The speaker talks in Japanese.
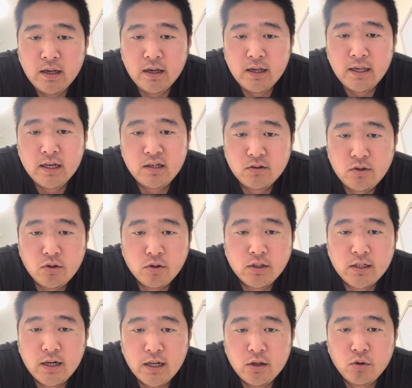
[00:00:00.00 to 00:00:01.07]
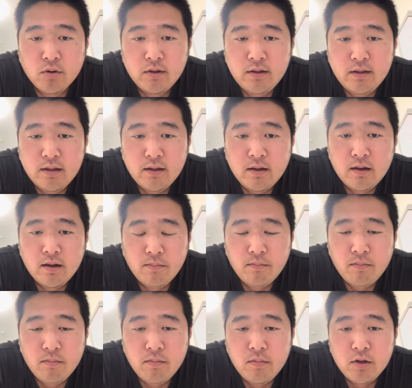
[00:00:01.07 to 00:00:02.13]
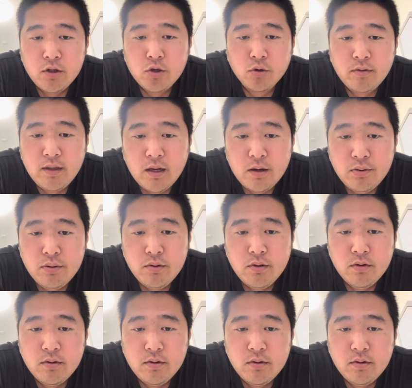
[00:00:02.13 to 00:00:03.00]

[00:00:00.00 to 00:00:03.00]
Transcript: いくとしたら、どん、どんな風